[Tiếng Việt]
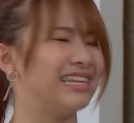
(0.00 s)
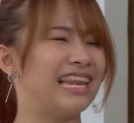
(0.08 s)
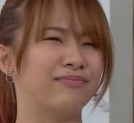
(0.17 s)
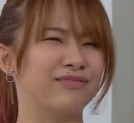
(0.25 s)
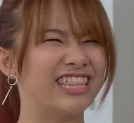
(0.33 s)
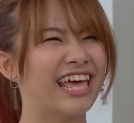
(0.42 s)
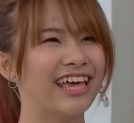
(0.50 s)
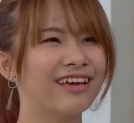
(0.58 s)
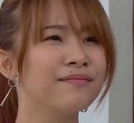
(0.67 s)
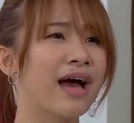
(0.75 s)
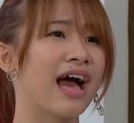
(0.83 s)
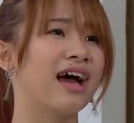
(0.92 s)
là từ thiện
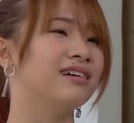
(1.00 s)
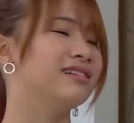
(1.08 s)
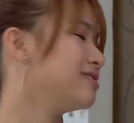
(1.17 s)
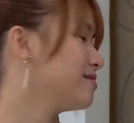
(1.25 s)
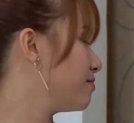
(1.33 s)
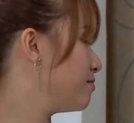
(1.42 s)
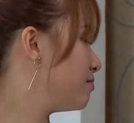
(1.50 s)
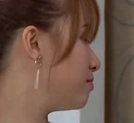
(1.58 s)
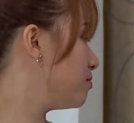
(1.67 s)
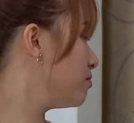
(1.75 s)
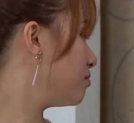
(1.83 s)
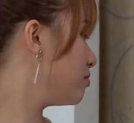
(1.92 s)
ấy mà ừ,
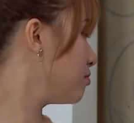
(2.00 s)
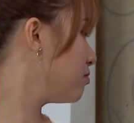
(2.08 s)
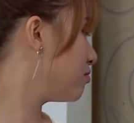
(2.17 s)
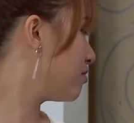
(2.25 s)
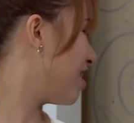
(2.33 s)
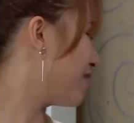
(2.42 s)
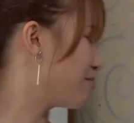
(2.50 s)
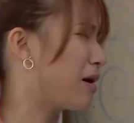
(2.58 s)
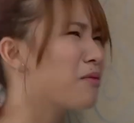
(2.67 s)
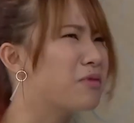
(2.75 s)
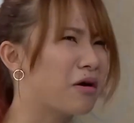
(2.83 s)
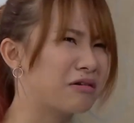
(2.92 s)
Mà
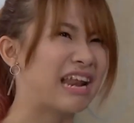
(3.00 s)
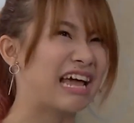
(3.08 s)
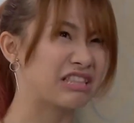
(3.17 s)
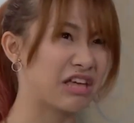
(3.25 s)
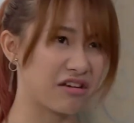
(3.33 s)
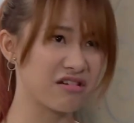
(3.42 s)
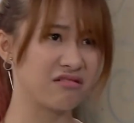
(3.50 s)
không nhận nặng thiệt